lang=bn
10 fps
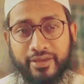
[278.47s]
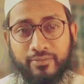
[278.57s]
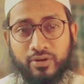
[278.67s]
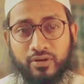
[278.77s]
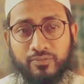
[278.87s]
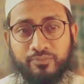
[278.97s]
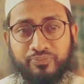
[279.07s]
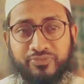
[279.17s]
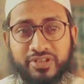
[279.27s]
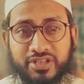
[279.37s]
এবং
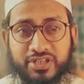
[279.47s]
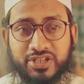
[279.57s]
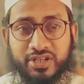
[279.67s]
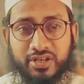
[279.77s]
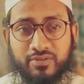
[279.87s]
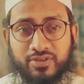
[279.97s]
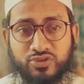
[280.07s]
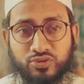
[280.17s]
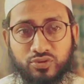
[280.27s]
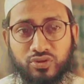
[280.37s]
কিসের নামাজ
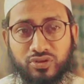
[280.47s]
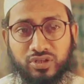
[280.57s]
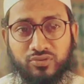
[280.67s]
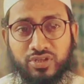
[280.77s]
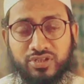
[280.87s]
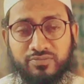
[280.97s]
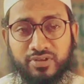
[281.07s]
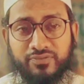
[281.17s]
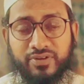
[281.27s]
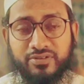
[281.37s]
সুন্নত না ওয়াজিব
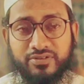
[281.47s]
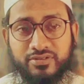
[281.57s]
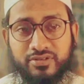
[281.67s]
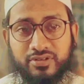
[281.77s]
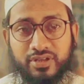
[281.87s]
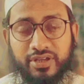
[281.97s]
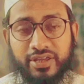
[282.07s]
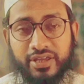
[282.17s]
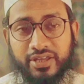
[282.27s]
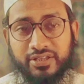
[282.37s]
না ফার্জ
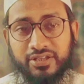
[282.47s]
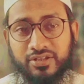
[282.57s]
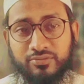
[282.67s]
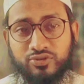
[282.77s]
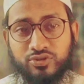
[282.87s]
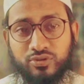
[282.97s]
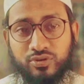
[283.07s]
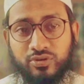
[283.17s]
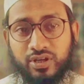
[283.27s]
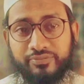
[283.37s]
এই তিনটে বস্তু
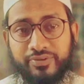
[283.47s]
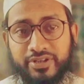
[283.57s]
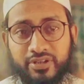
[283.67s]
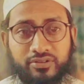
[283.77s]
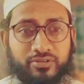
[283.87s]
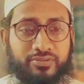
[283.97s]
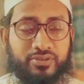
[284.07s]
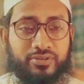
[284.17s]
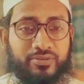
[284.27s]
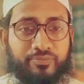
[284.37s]
লক্ষ্য রাখবেন নিয়তের
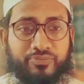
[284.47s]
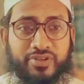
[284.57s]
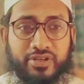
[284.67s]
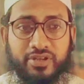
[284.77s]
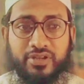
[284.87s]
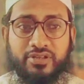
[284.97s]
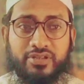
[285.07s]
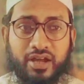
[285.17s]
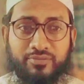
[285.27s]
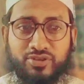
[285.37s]
ভিতরে
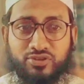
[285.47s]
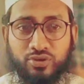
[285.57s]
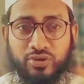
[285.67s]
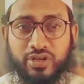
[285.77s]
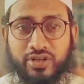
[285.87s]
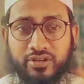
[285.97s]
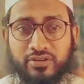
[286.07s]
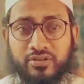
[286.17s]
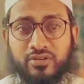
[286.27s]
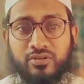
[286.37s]
যা আমি জোহরের
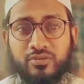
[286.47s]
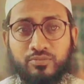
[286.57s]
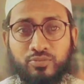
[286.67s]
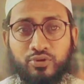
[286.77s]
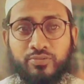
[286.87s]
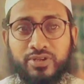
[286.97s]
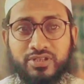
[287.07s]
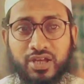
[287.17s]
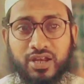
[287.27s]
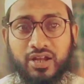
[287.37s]
পূর্বে
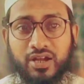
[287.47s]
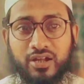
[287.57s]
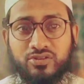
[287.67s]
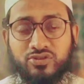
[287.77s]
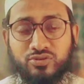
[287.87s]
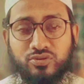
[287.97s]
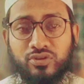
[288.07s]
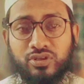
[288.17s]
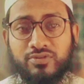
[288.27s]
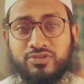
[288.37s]
চার রাকাত শূন্য
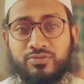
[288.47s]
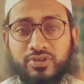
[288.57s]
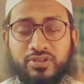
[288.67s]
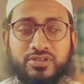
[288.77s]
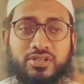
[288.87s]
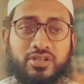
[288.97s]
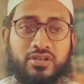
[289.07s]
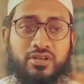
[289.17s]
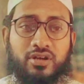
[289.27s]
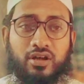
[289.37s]
তামাজ পড়িতেছি
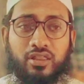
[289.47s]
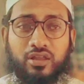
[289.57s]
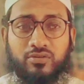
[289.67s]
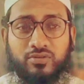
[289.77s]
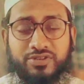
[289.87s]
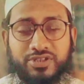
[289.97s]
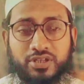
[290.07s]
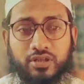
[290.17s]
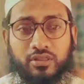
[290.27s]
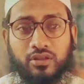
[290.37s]
আল্লাহর
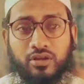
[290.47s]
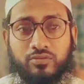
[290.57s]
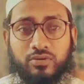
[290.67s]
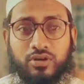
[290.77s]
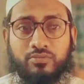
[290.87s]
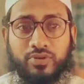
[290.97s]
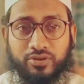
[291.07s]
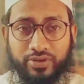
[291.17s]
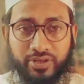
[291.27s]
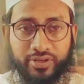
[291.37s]
আস্তে আল্লাহ আকবর
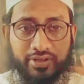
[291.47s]
করে